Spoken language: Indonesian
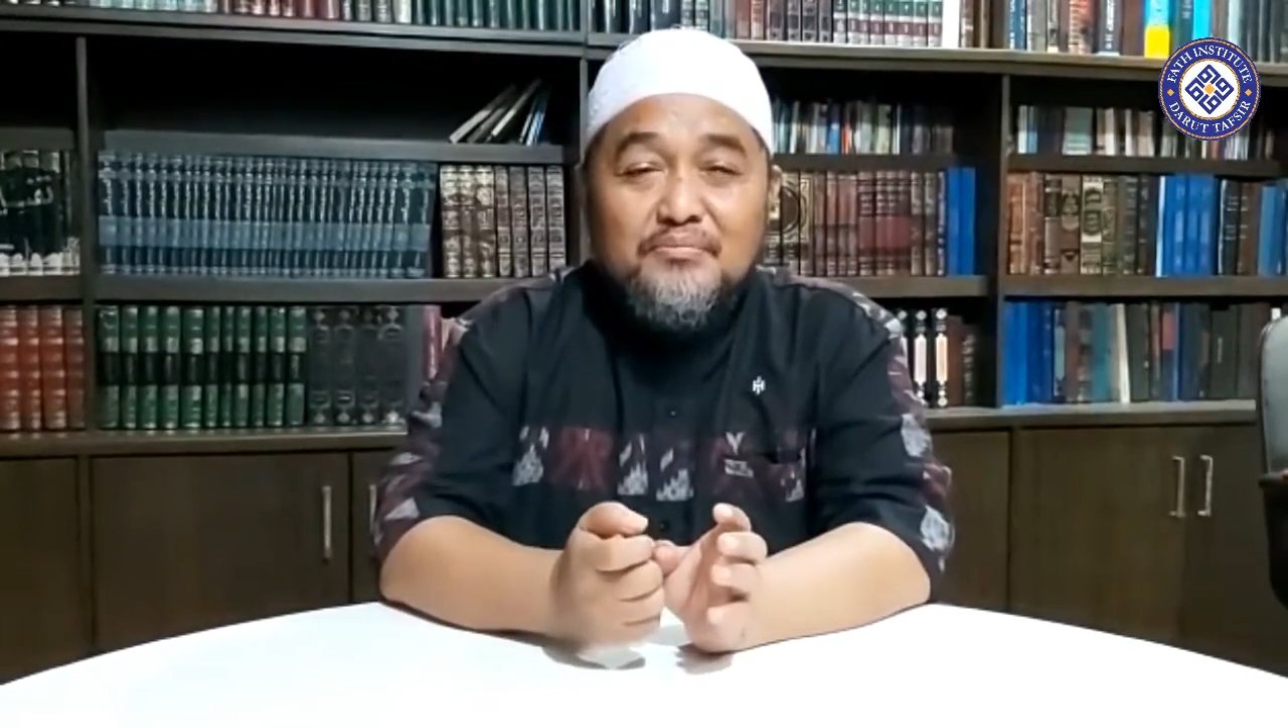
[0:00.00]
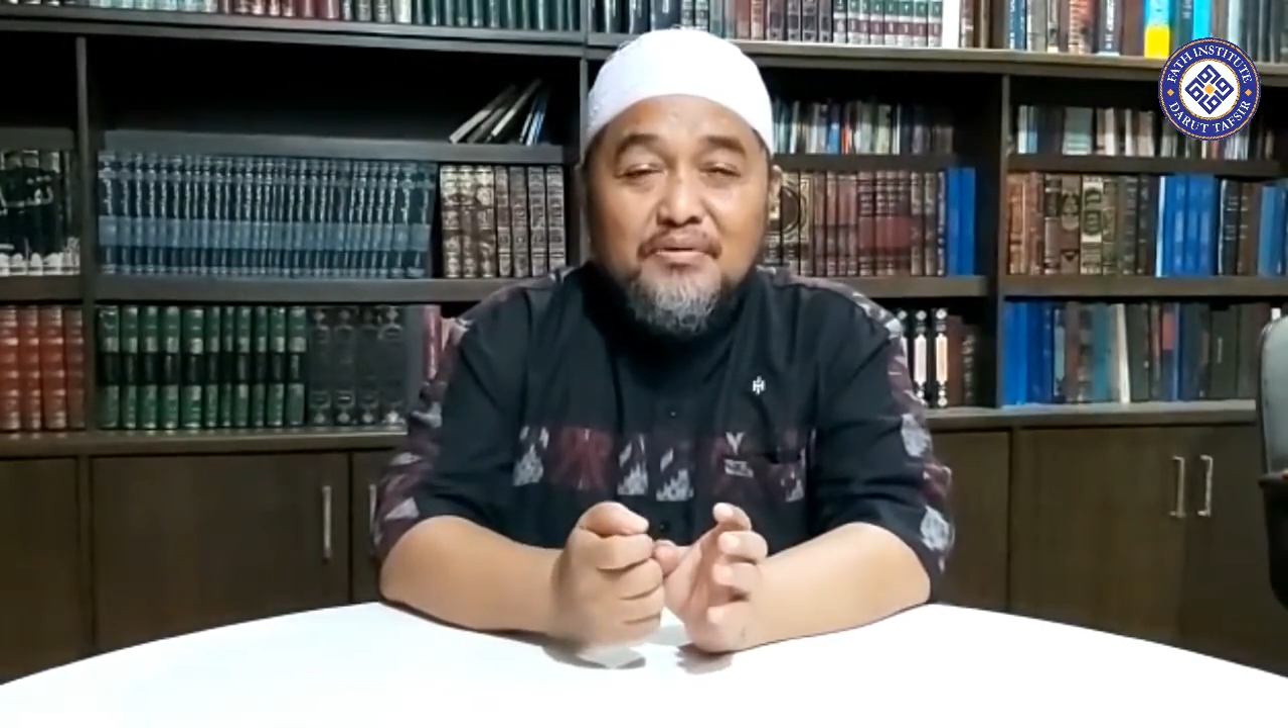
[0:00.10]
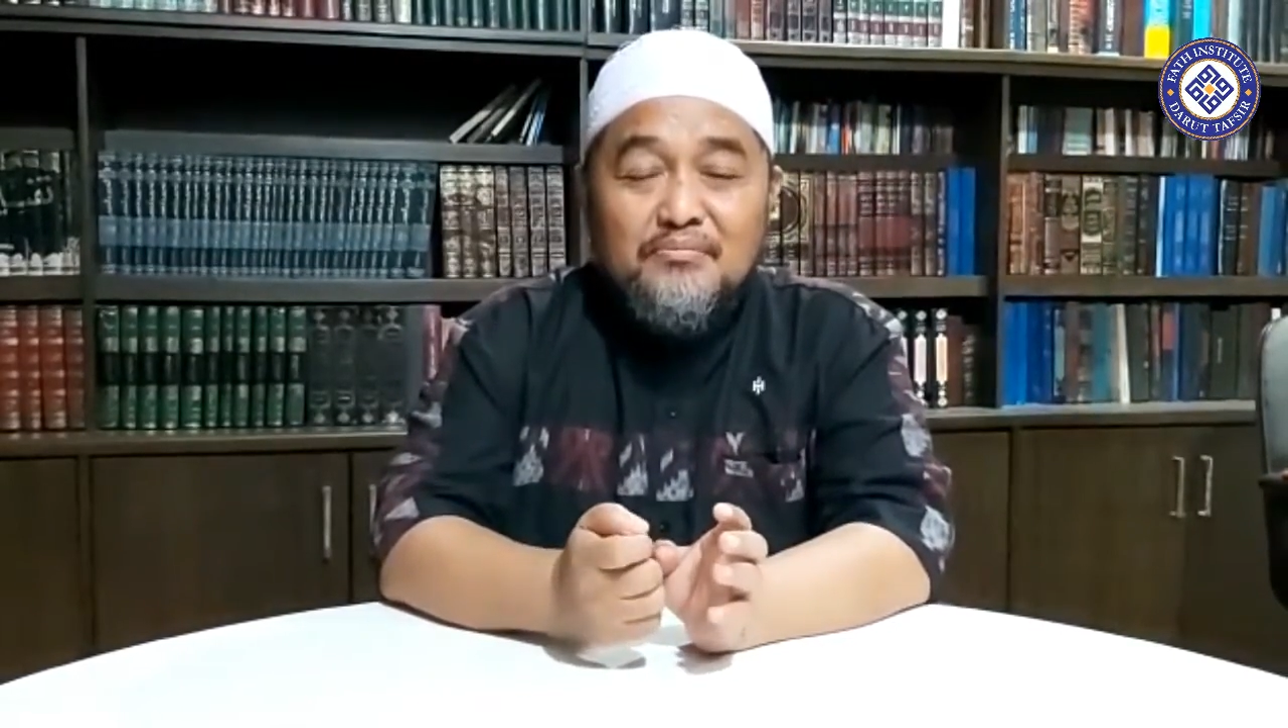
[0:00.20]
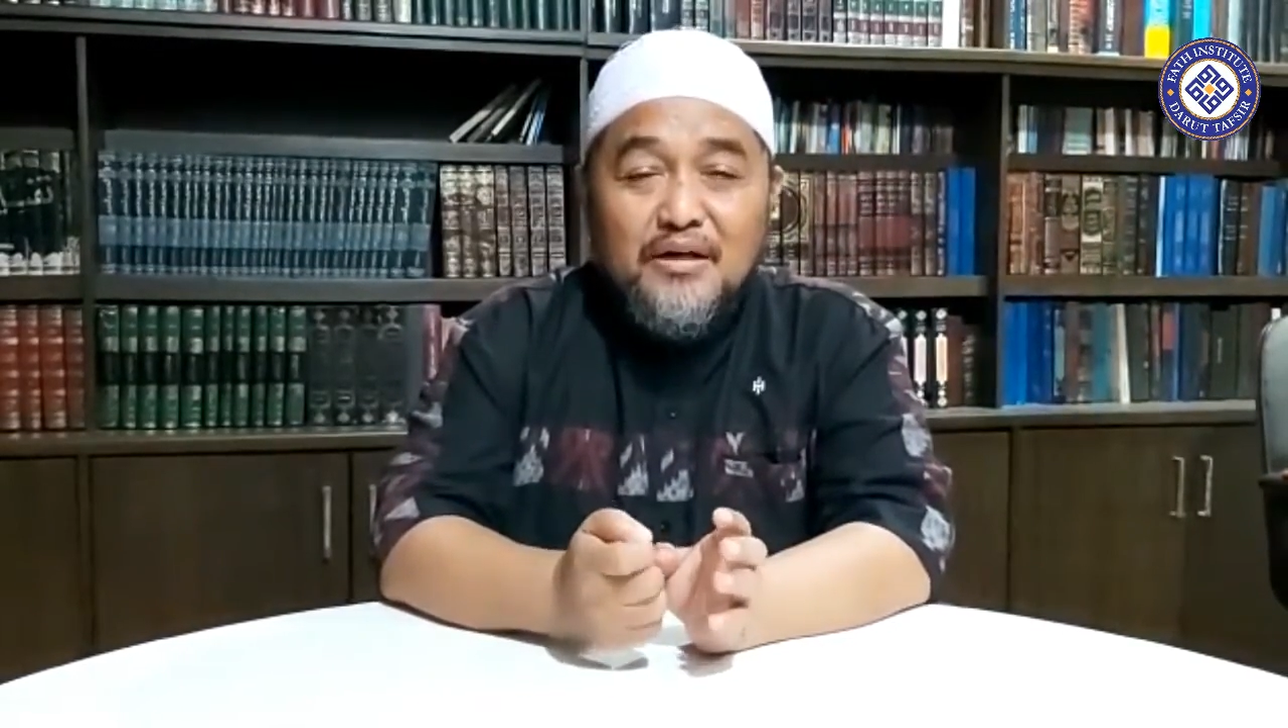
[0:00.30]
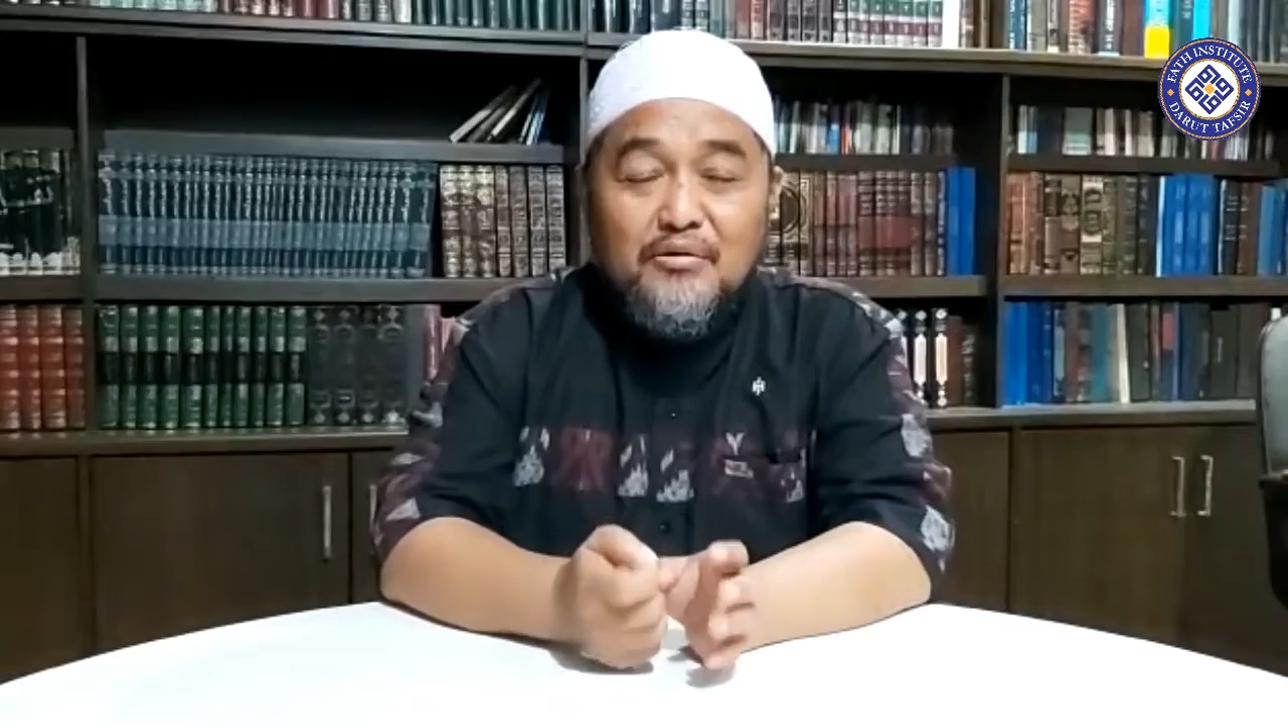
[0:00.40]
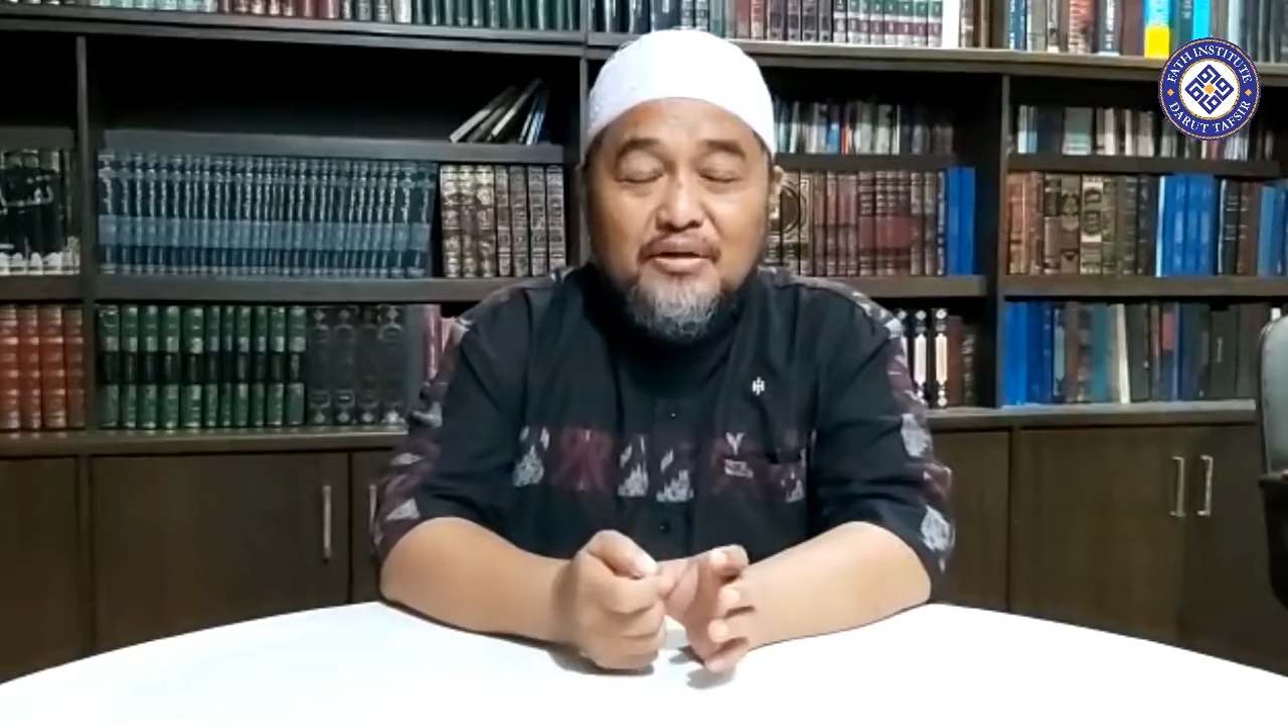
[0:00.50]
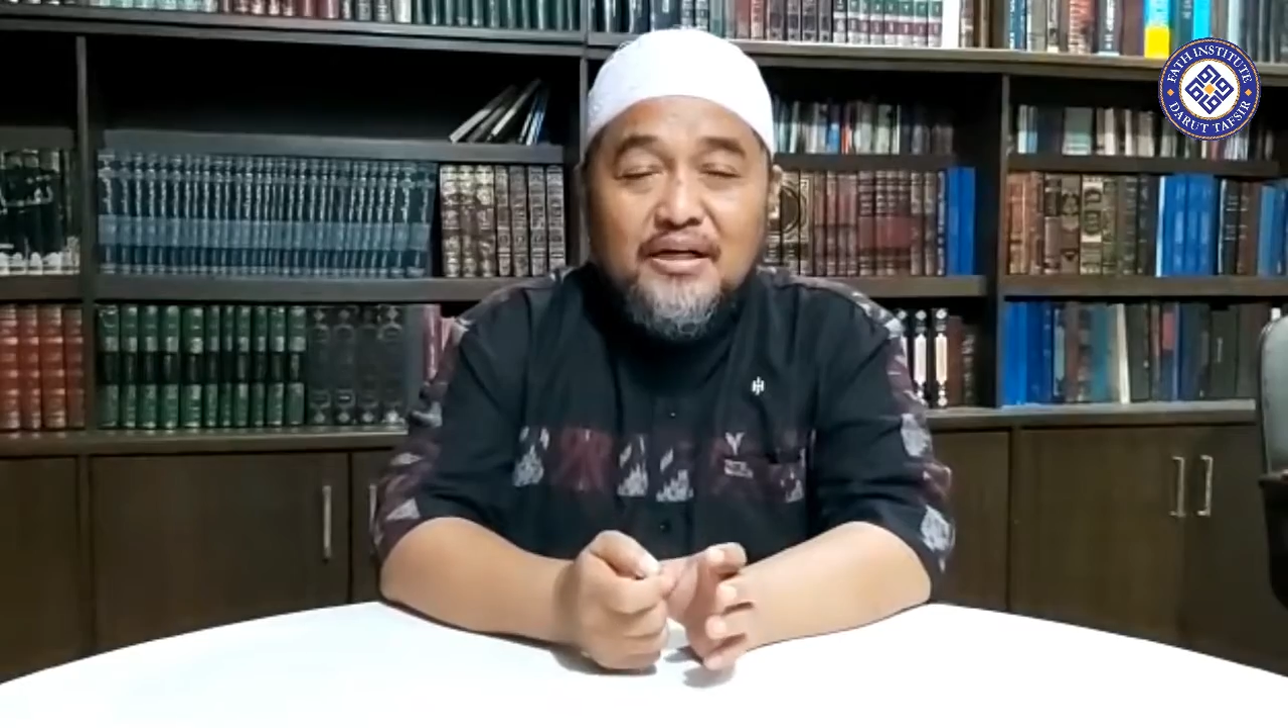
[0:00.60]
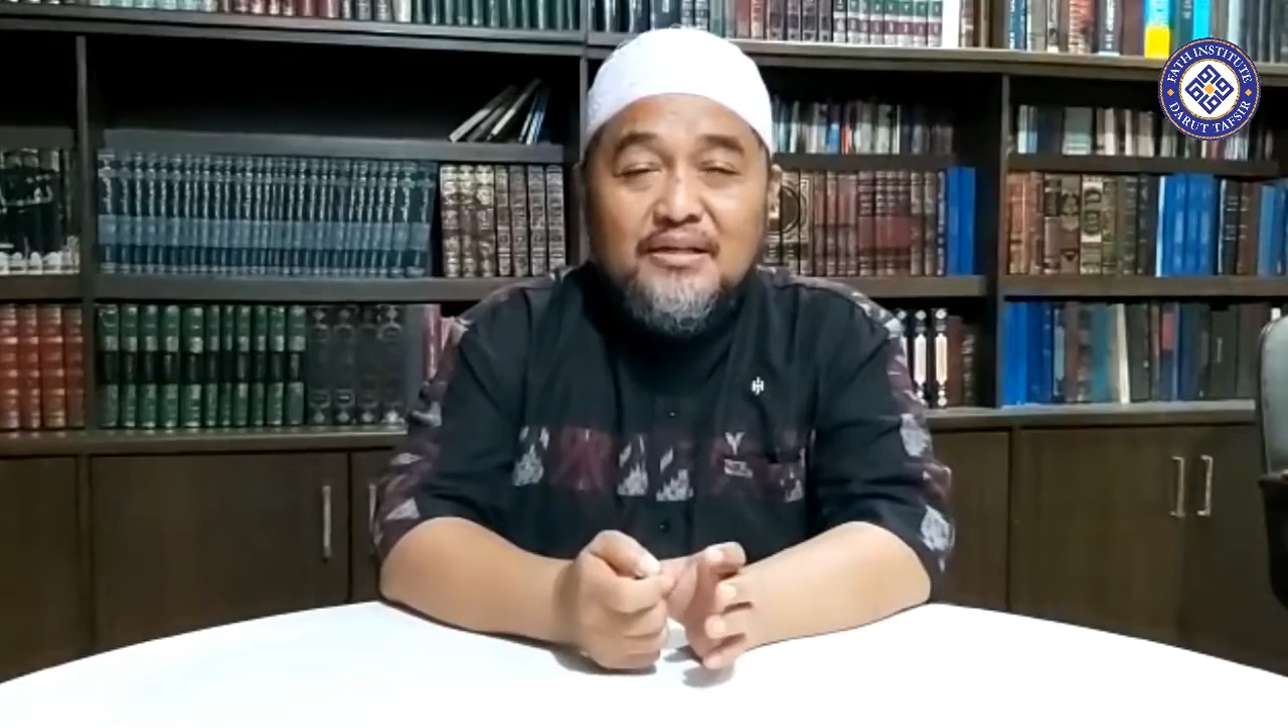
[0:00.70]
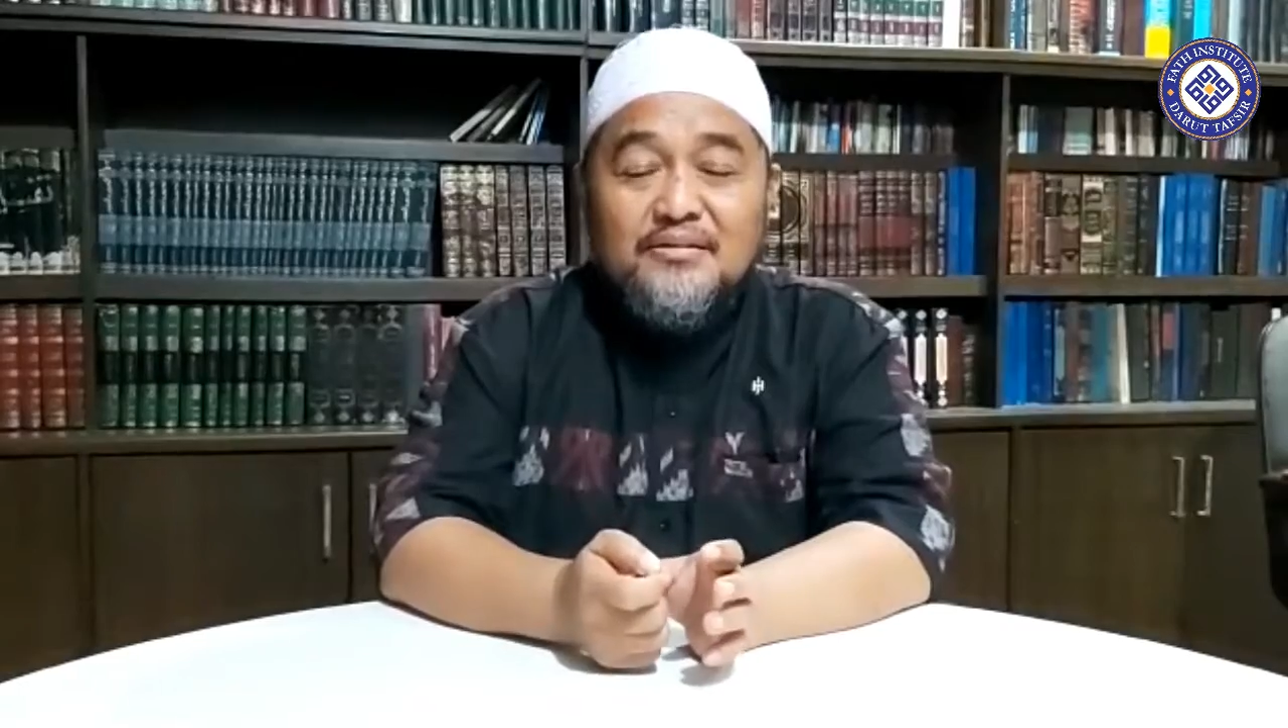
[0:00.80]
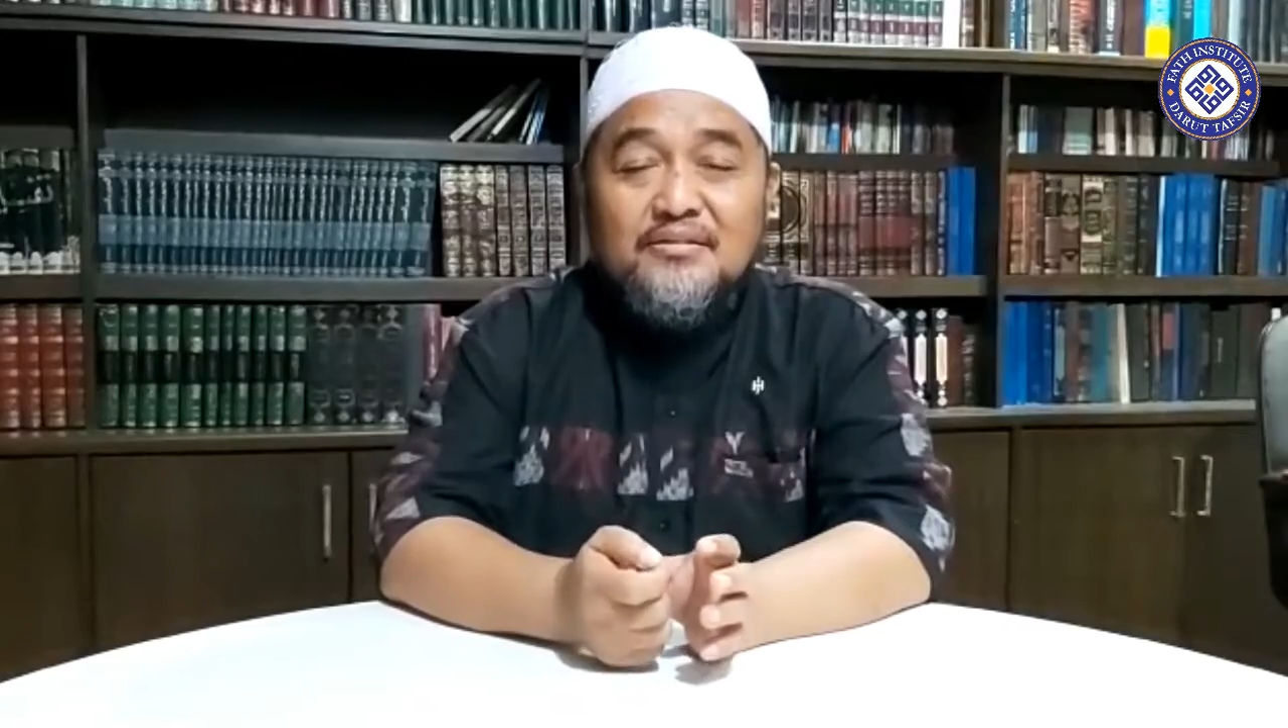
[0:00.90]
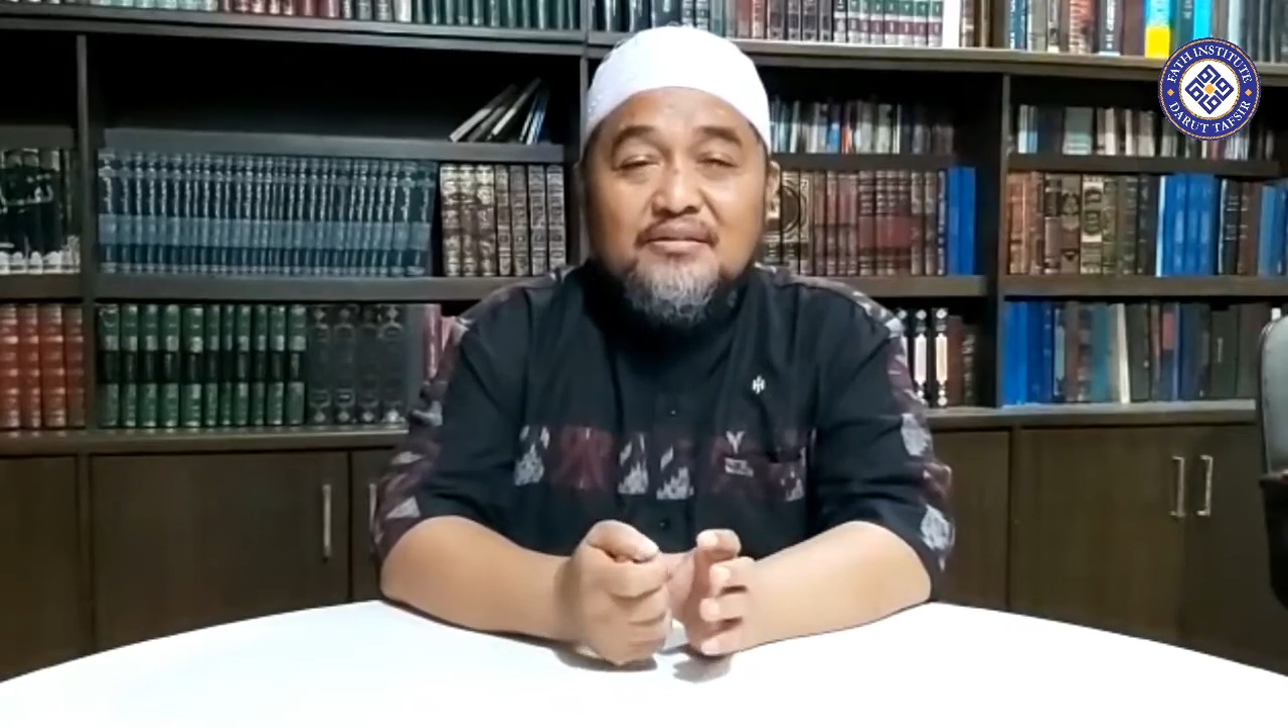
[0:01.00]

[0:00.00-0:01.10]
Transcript: pembangunan